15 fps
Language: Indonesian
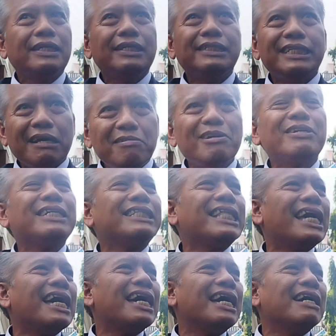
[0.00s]
Insya Allah
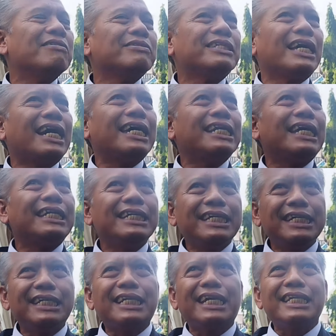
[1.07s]
kita usahakan
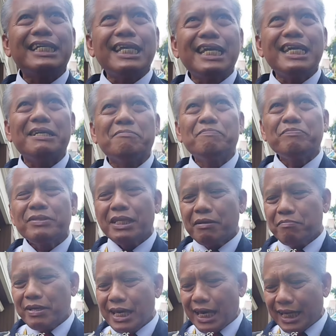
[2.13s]
hadir karena
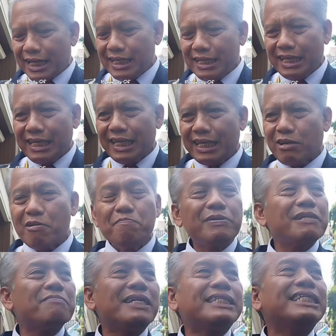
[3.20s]
biar
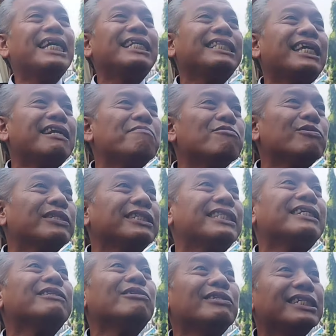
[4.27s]
dikonfirmasi antara
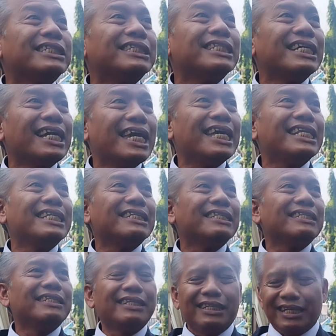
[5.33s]
bukti tertulis dengan
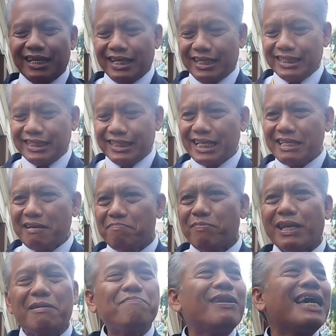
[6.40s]
istilahnya
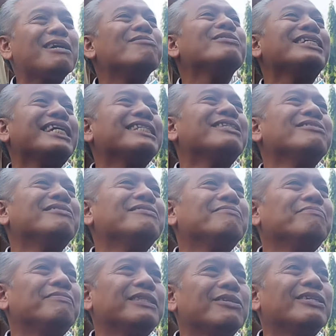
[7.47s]
para pelakunya itu
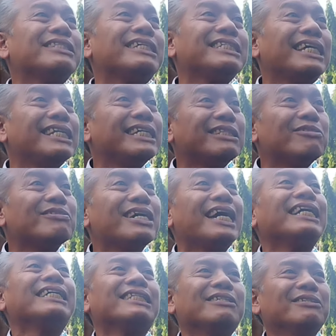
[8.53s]
betul terjadi itu
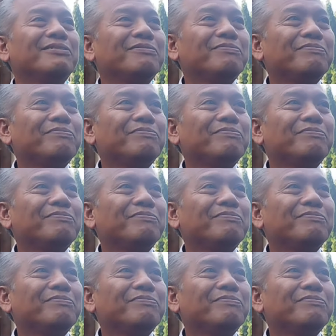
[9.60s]
enggak gitu